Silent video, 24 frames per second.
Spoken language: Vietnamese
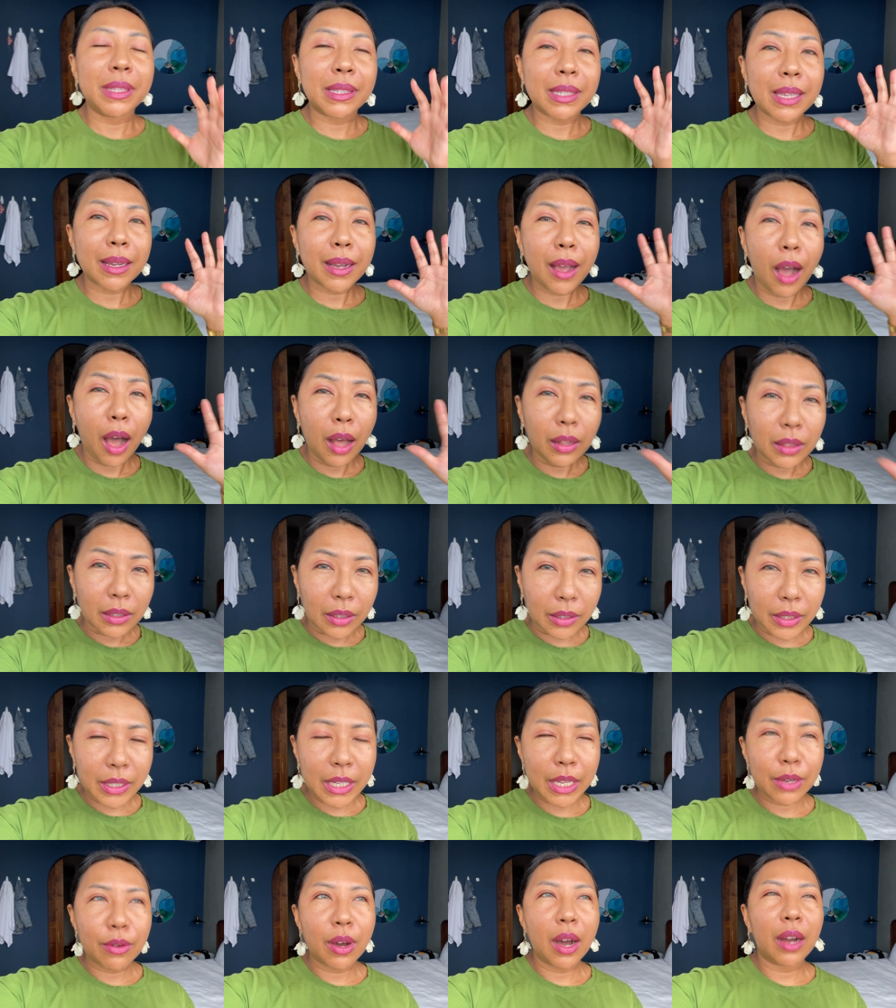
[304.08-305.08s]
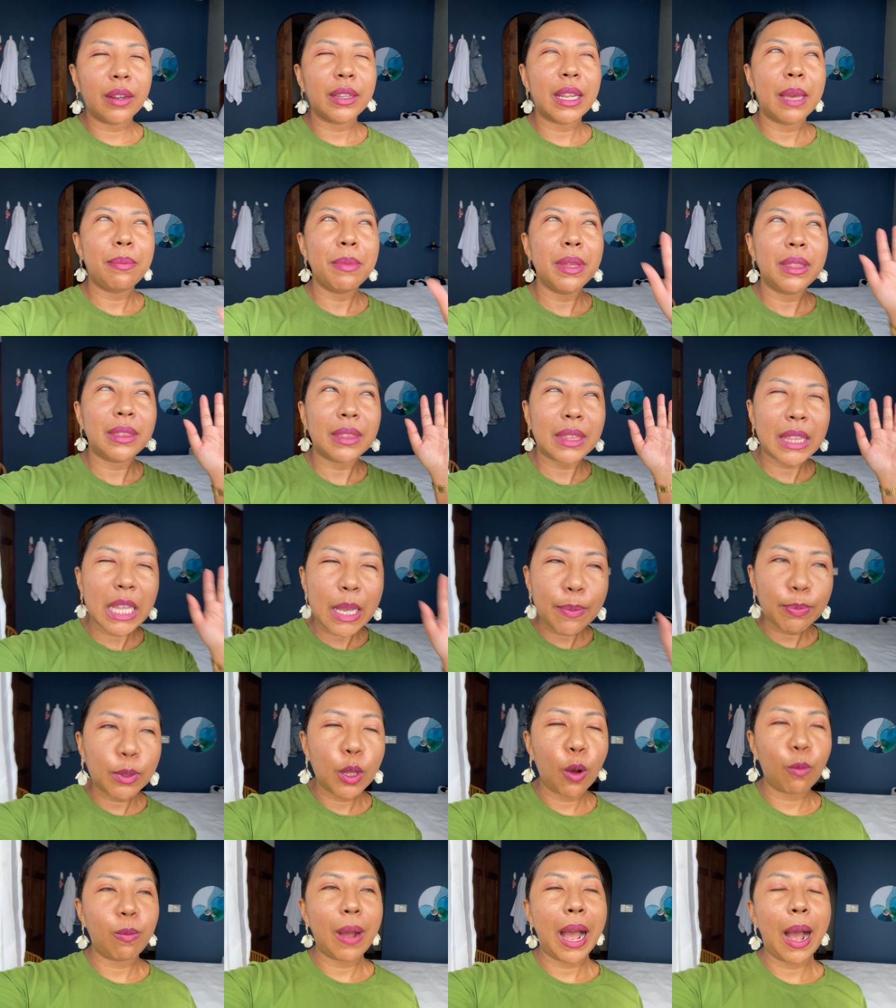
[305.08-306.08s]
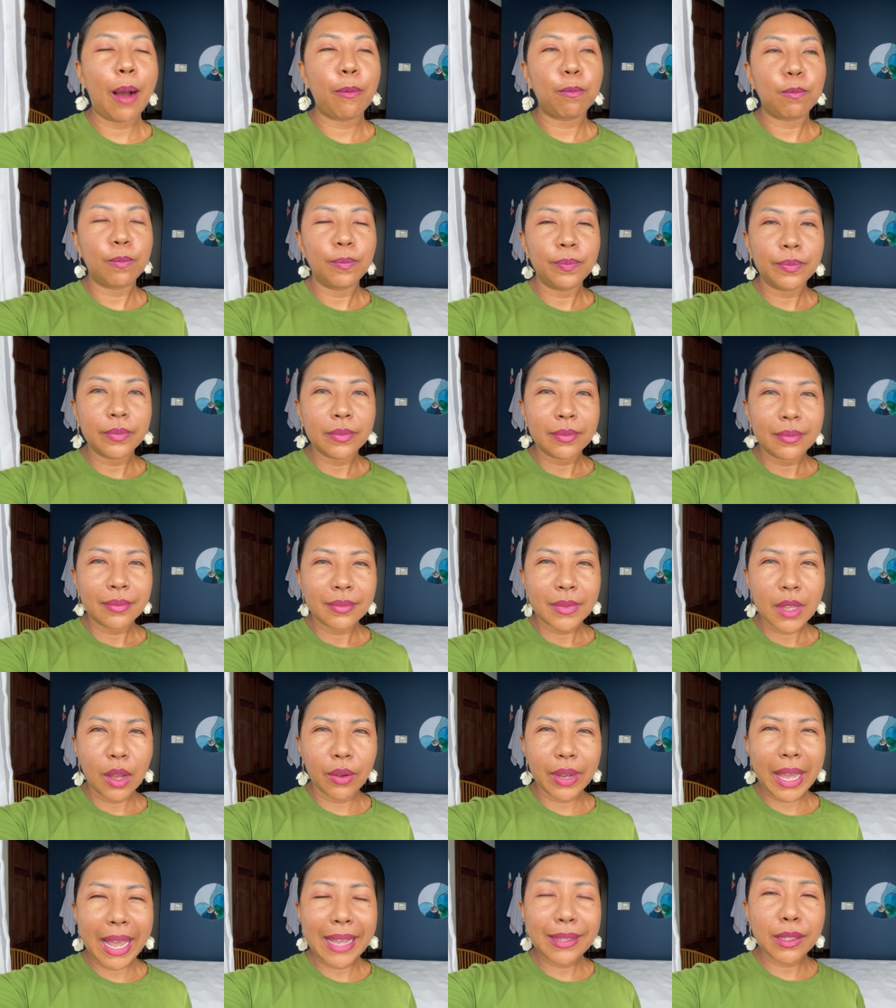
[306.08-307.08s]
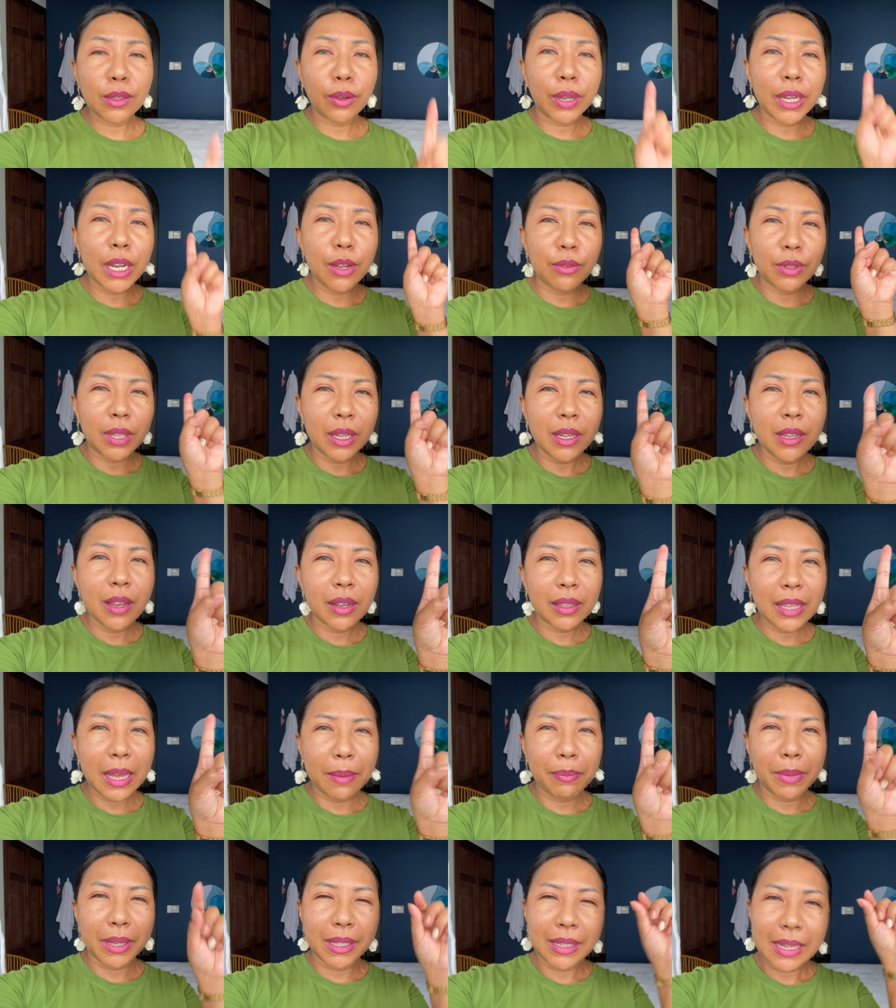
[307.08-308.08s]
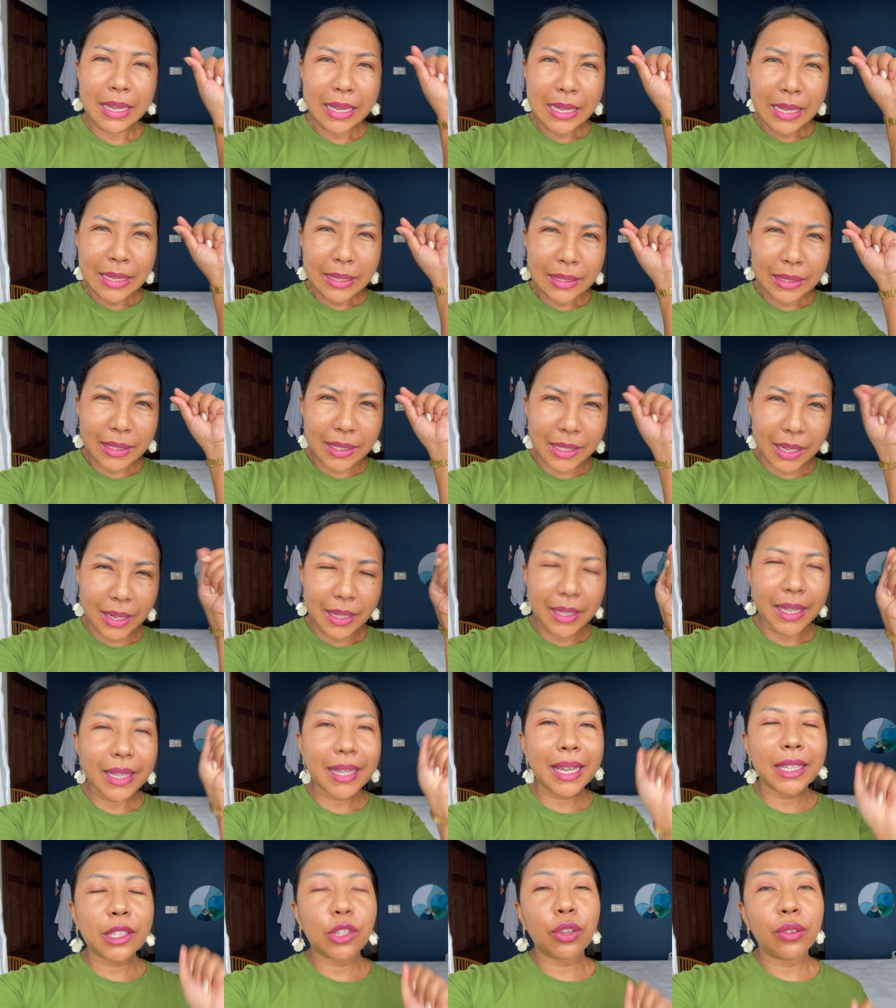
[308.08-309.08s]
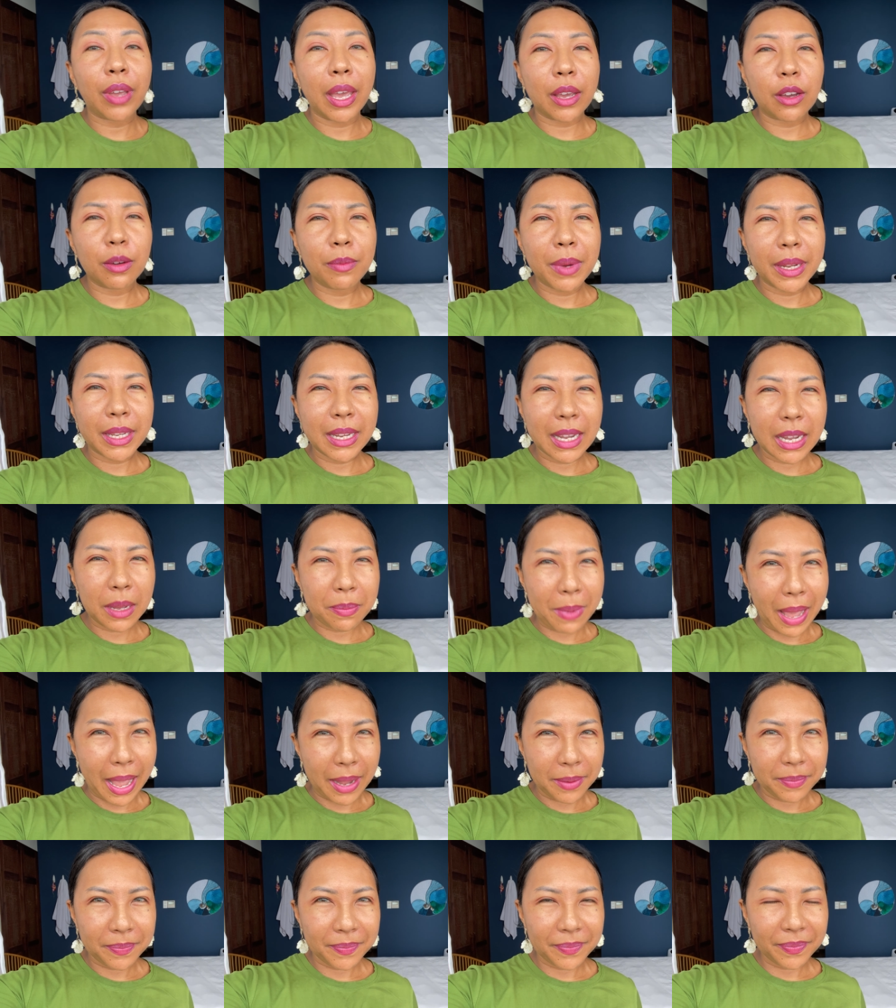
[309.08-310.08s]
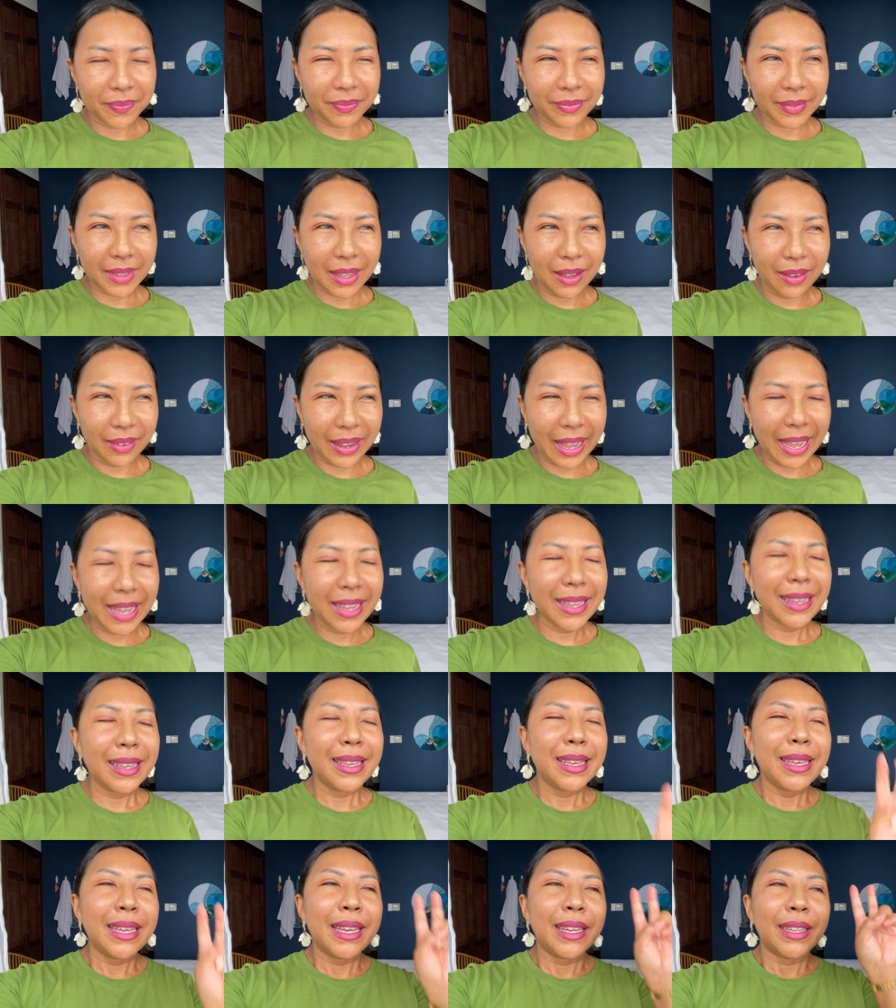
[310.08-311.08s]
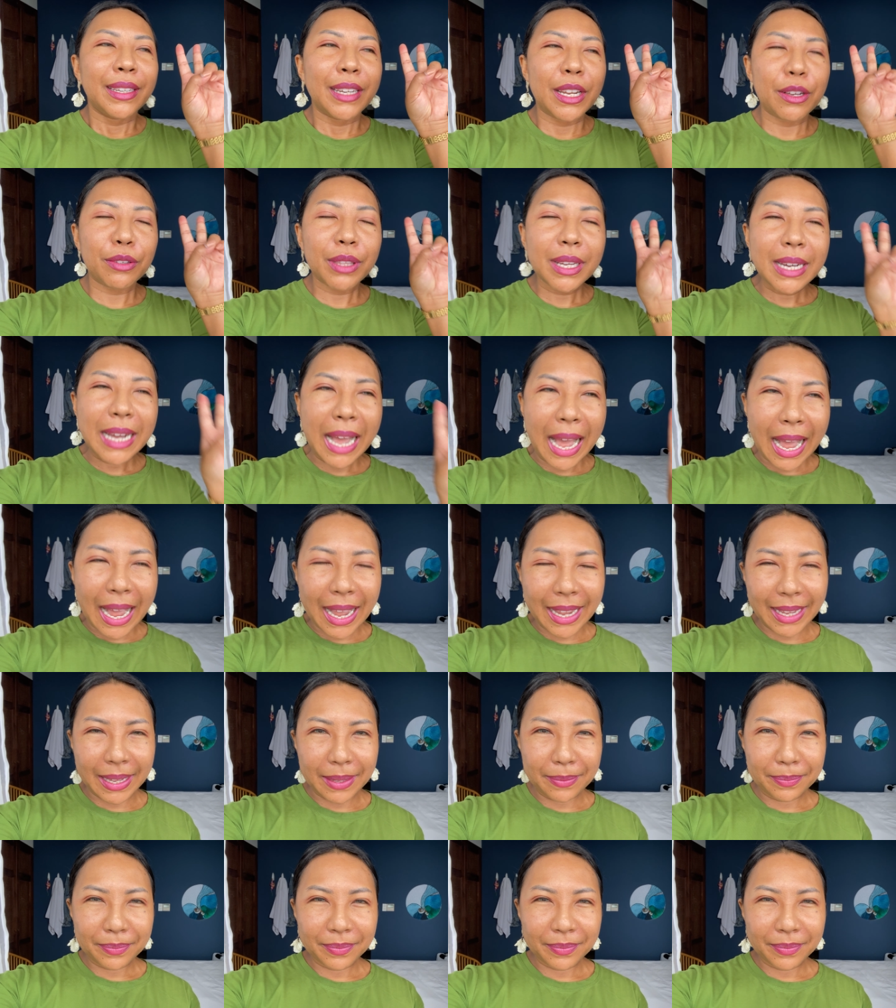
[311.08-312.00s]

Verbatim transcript: sẽ có lửa nhiều hơn để mình tiếp tục học okay so cái điều thứ nhất là mình chỉnh cái cách suy nghĩ của mình nha các bạn ok điều thứ hai